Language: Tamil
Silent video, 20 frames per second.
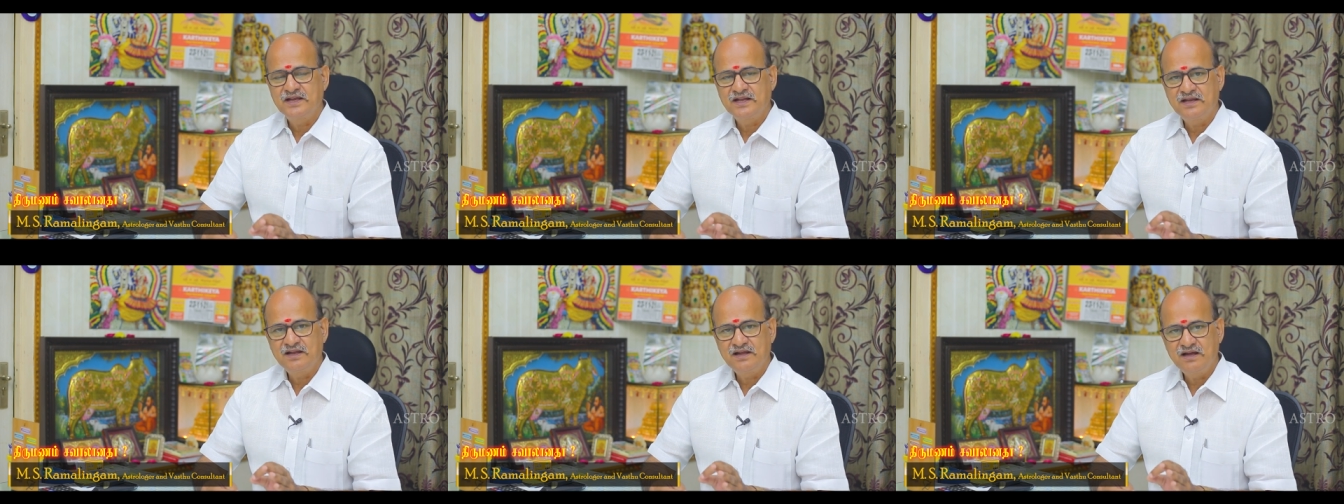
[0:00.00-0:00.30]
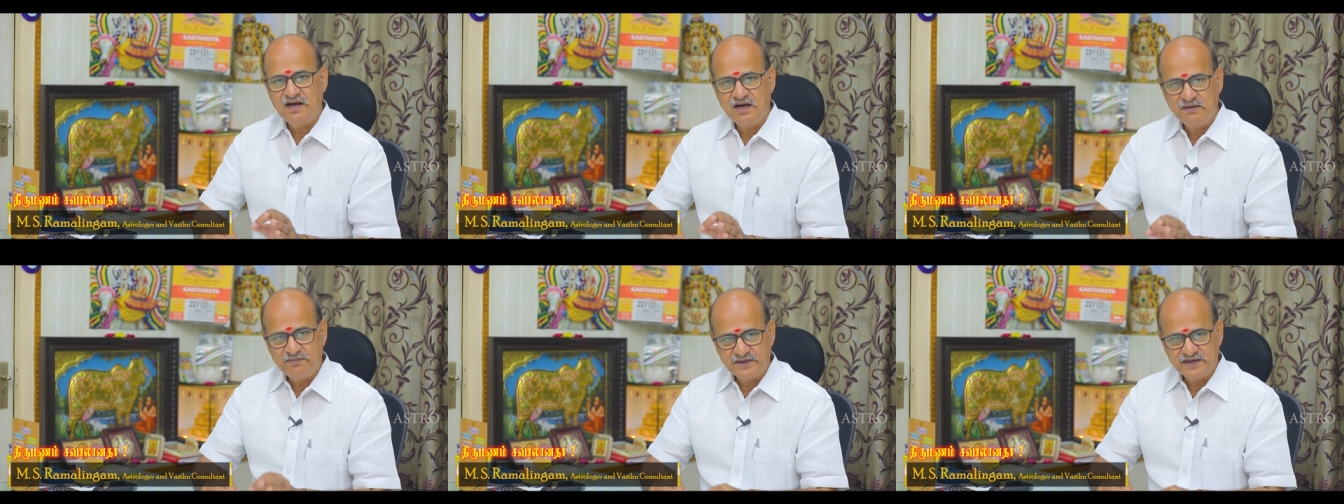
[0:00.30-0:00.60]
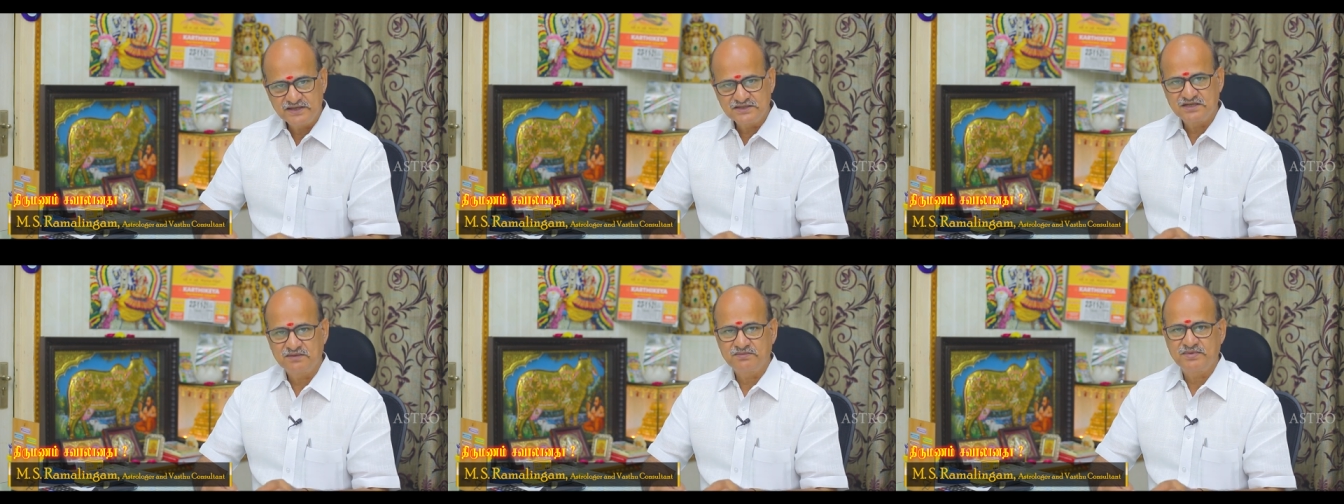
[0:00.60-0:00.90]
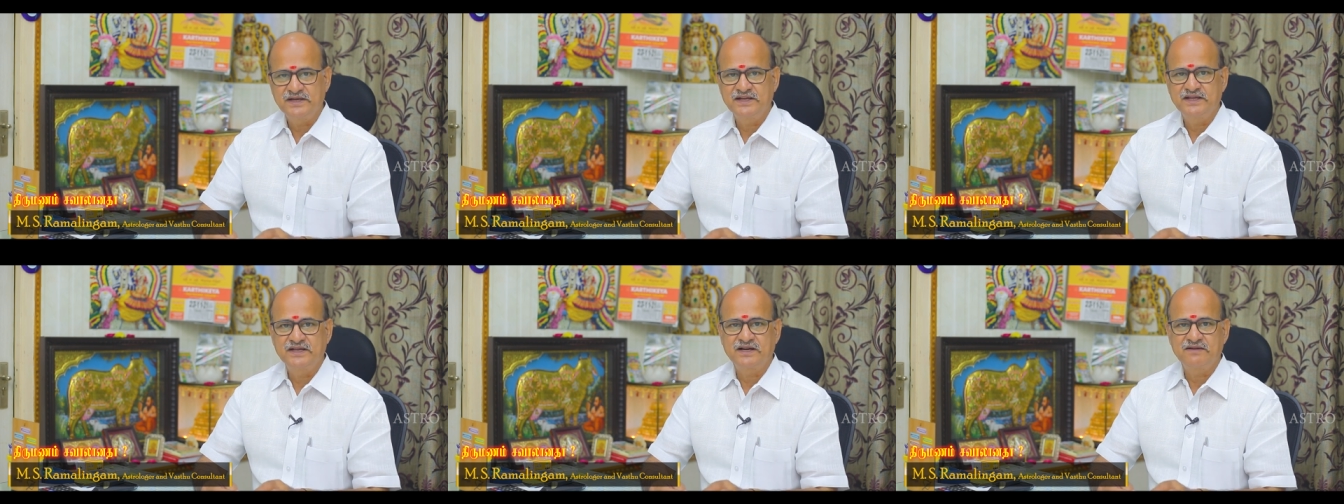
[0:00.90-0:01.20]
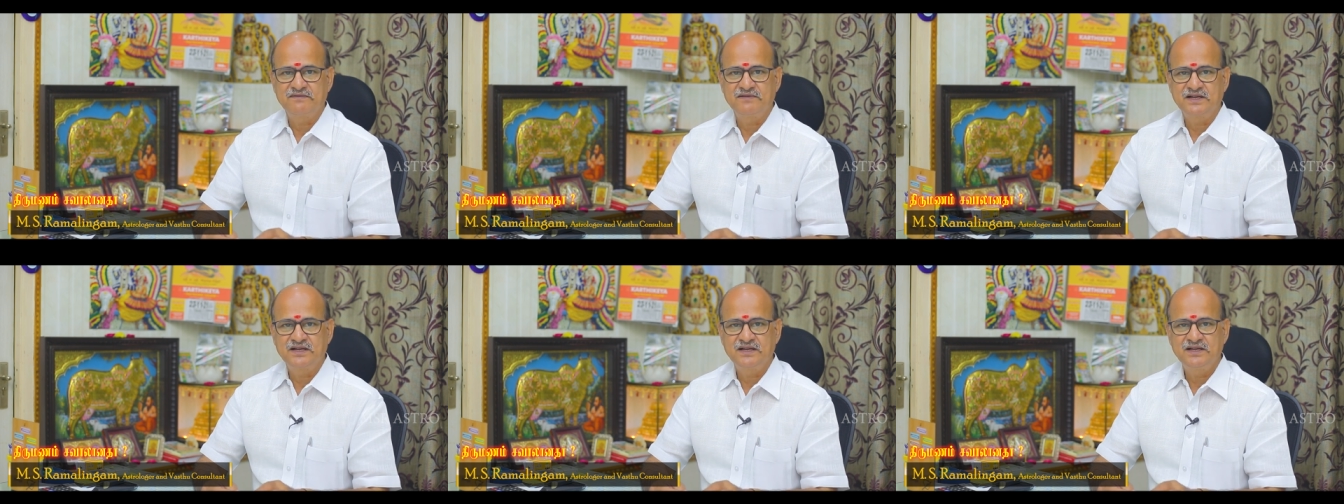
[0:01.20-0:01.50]
இல்லை ஆப்ரேஷன்
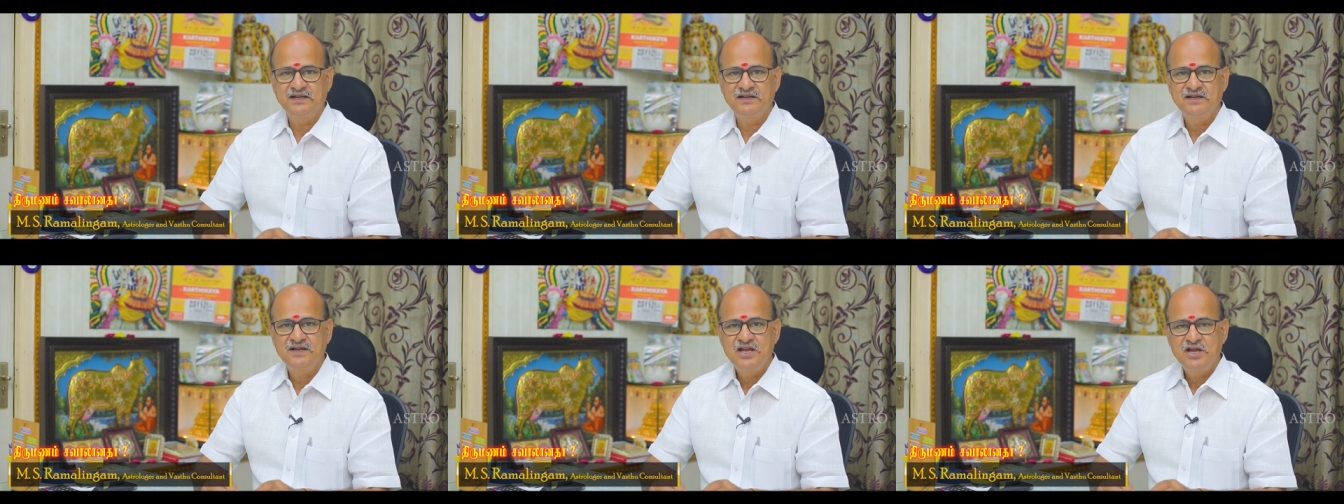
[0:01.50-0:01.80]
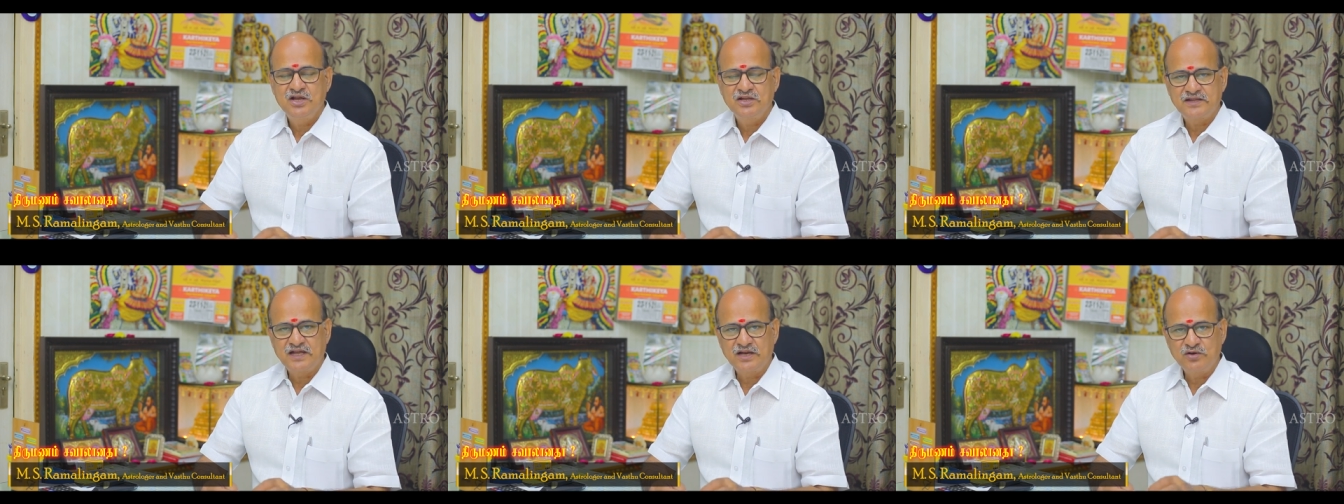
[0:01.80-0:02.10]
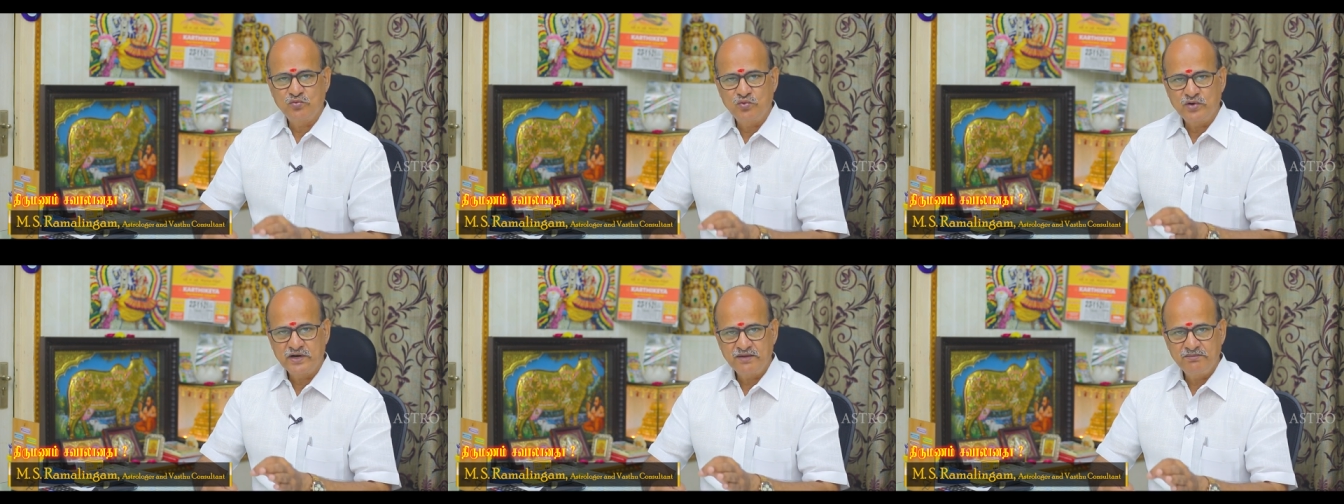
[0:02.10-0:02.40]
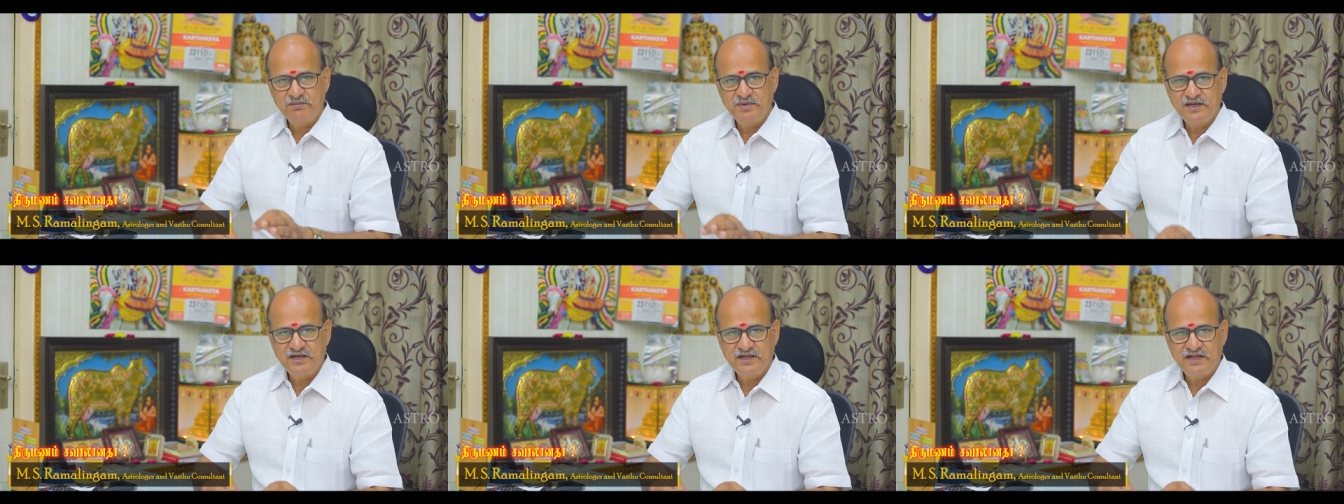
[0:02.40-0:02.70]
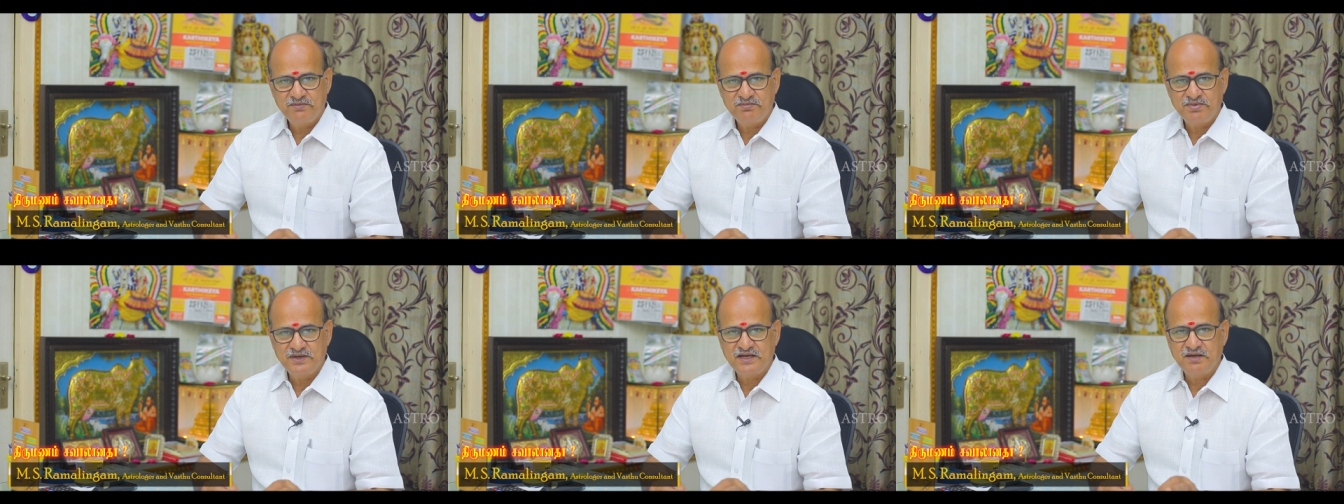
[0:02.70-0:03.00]
பண்ணிக்கிறவங்க தன் உடம்பில்
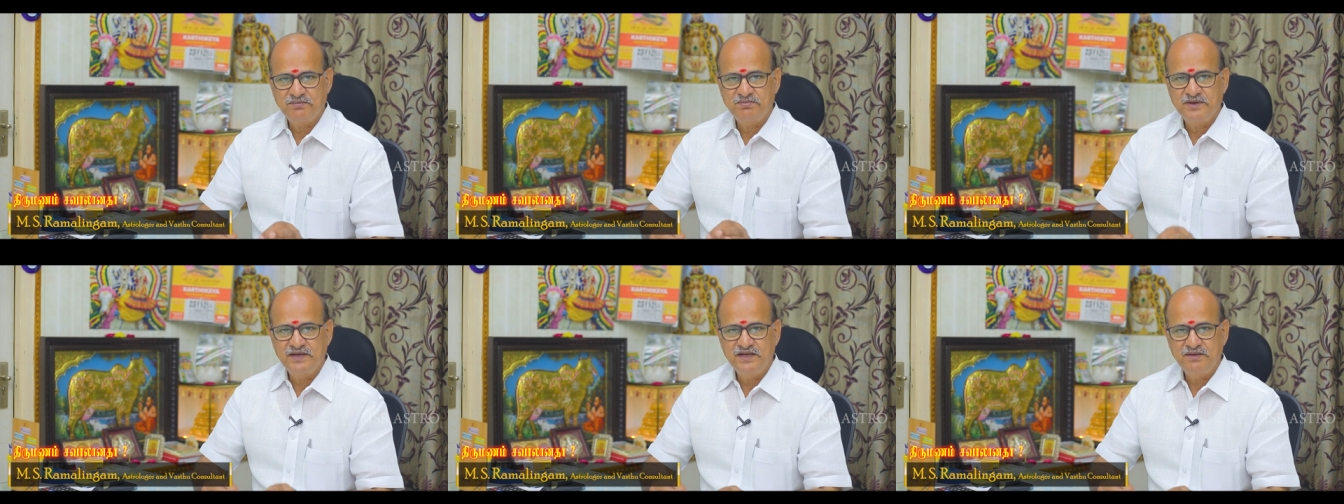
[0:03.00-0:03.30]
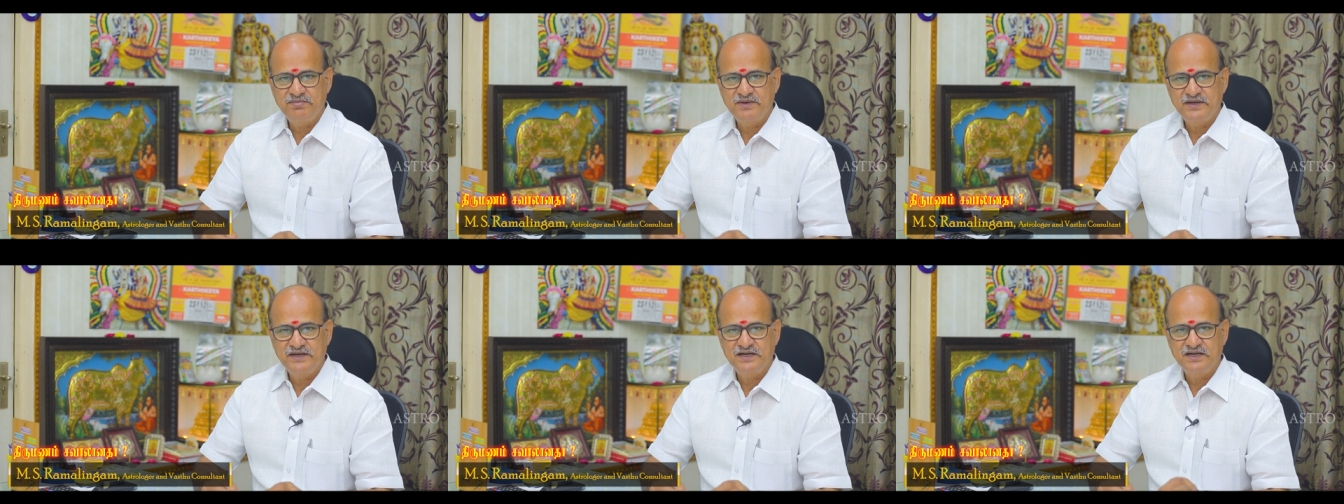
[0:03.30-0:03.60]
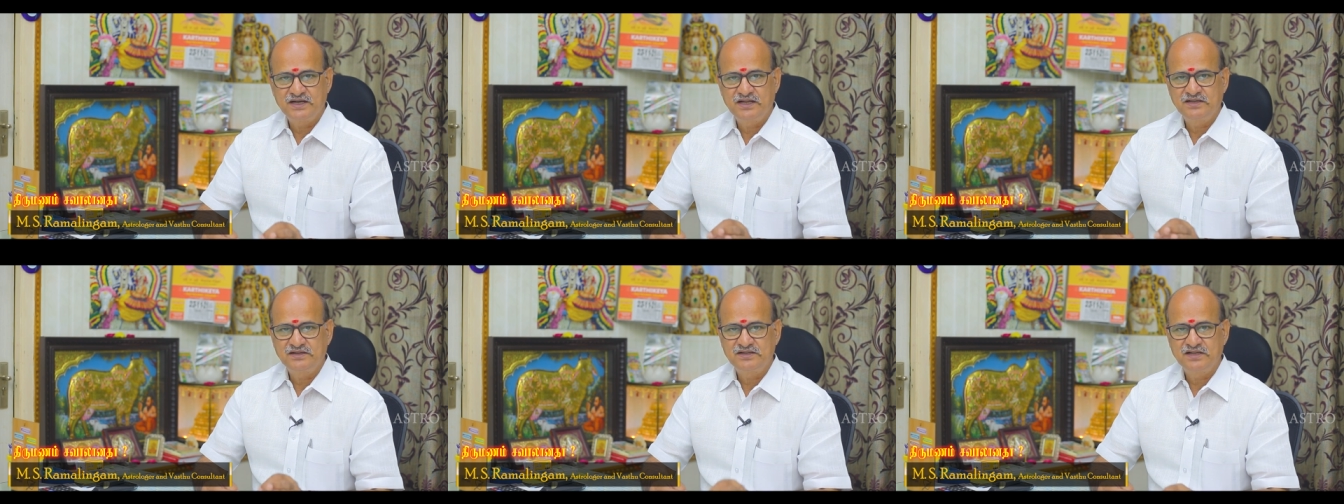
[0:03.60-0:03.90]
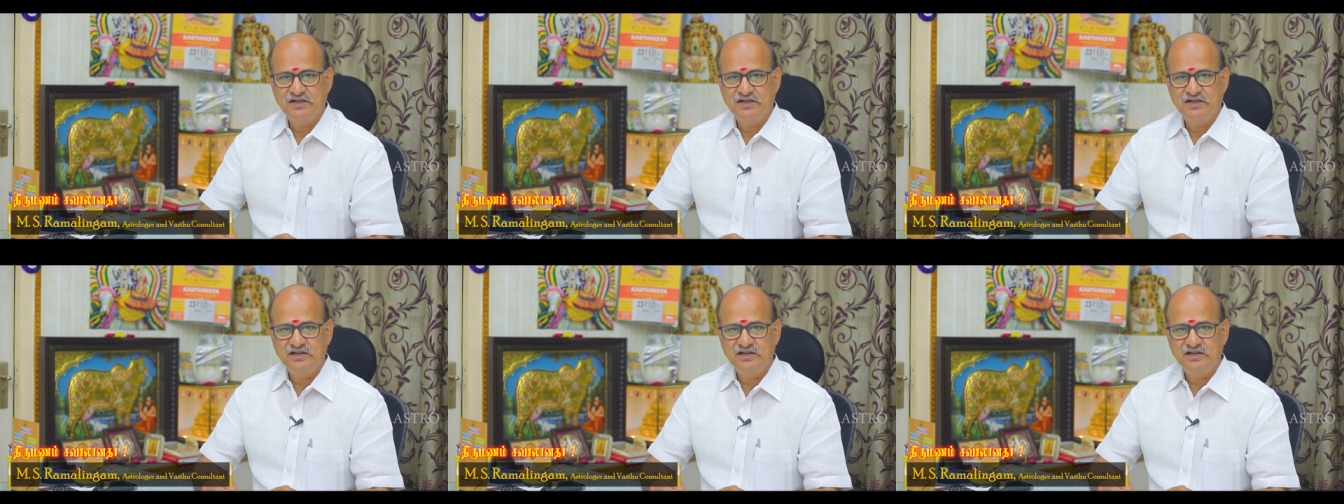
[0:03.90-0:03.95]
ஏற்பட்ட பிணிப்பிடிகளை